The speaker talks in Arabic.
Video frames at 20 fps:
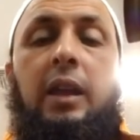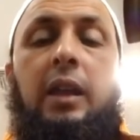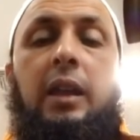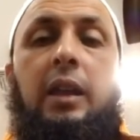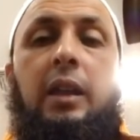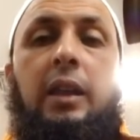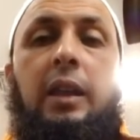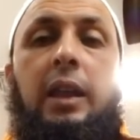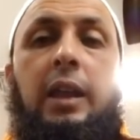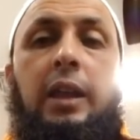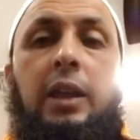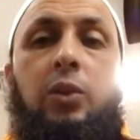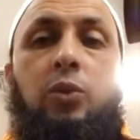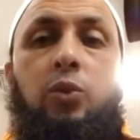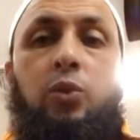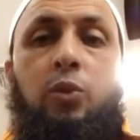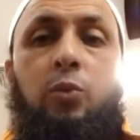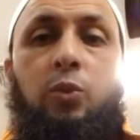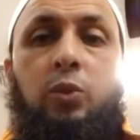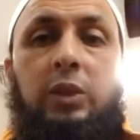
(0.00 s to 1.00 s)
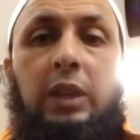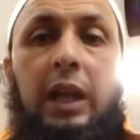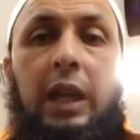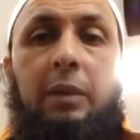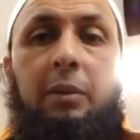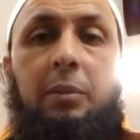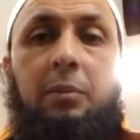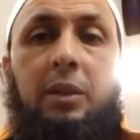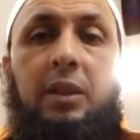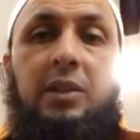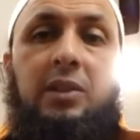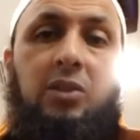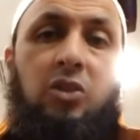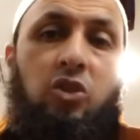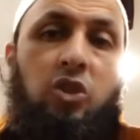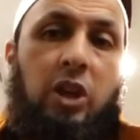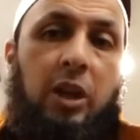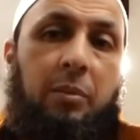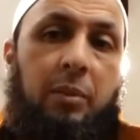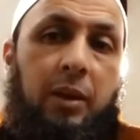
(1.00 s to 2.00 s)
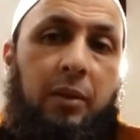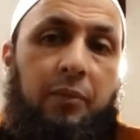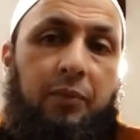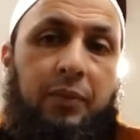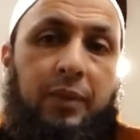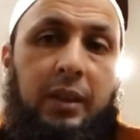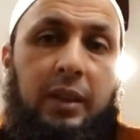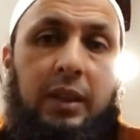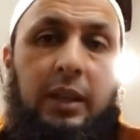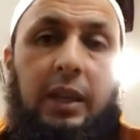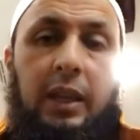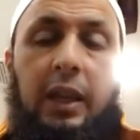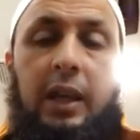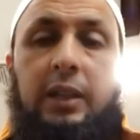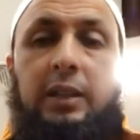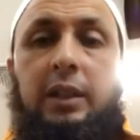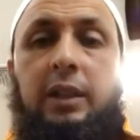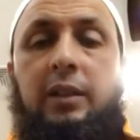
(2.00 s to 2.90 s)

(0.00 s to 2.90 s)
لا يكون مطالبا بالاستجابة لهذا